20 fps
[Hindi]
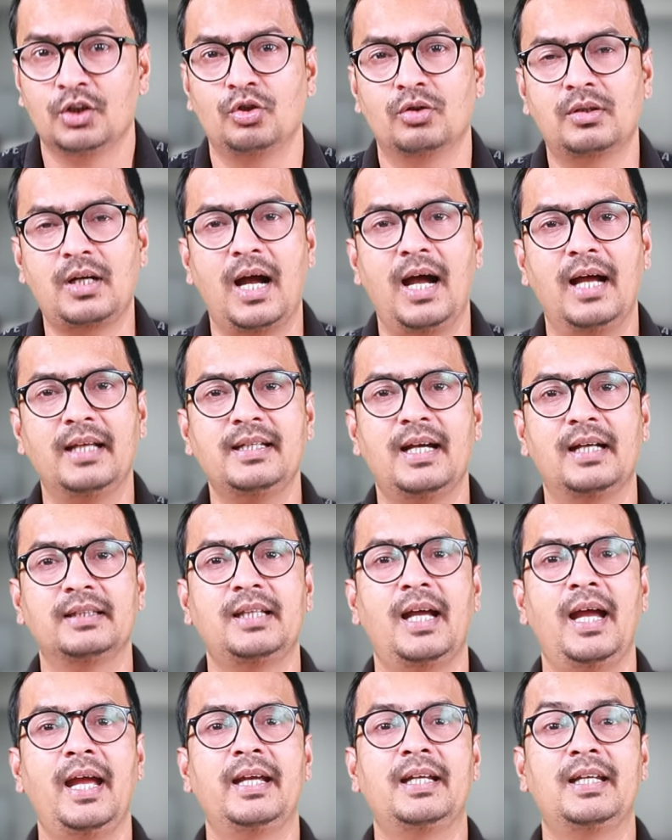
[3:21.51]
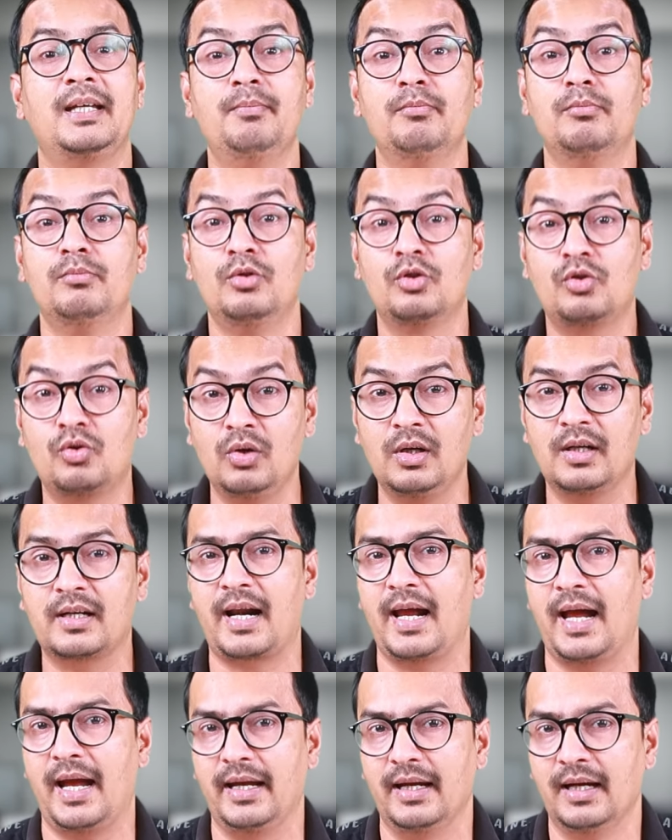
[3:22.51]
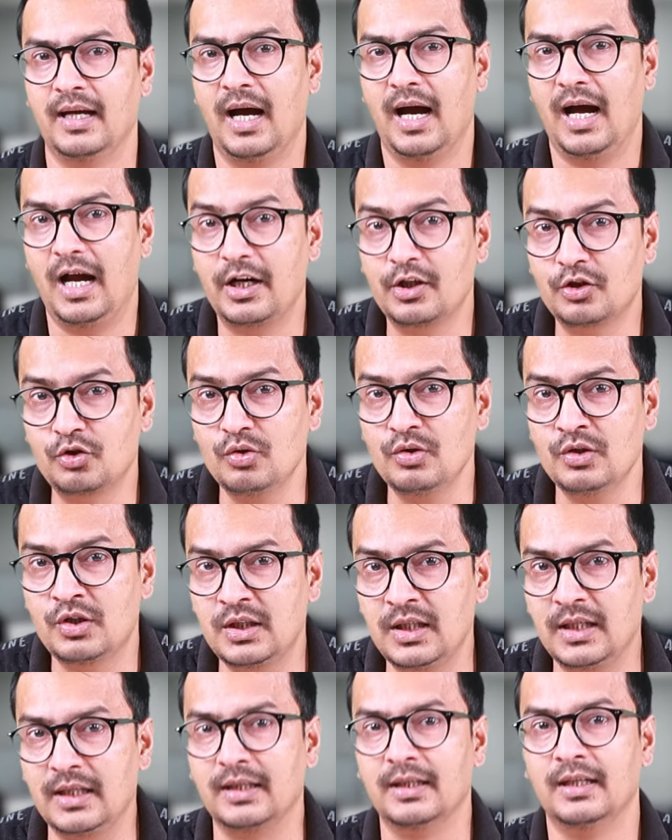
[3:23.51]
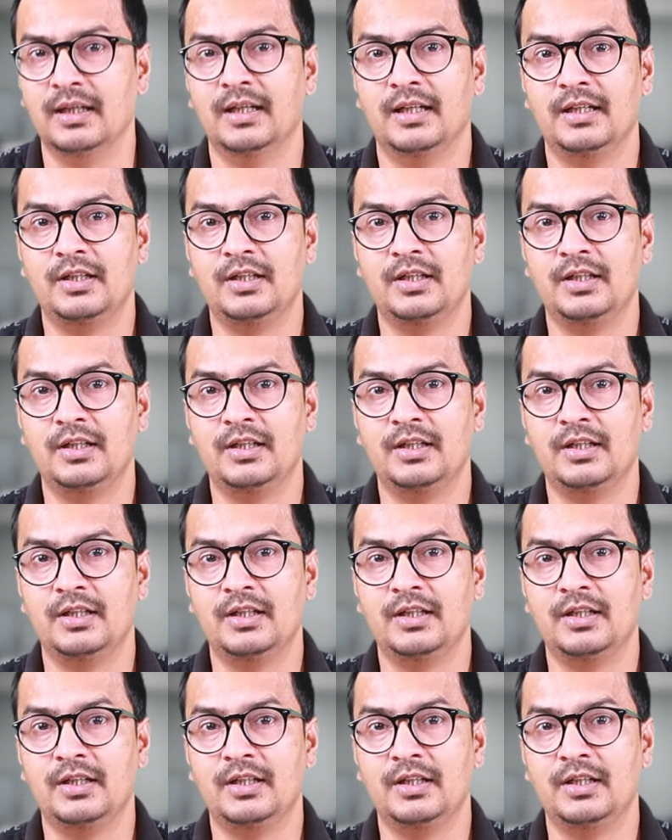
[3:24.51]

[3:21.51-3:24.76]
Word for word: तो कहा जाता है कि मुकुल राय अर्जुन सिंह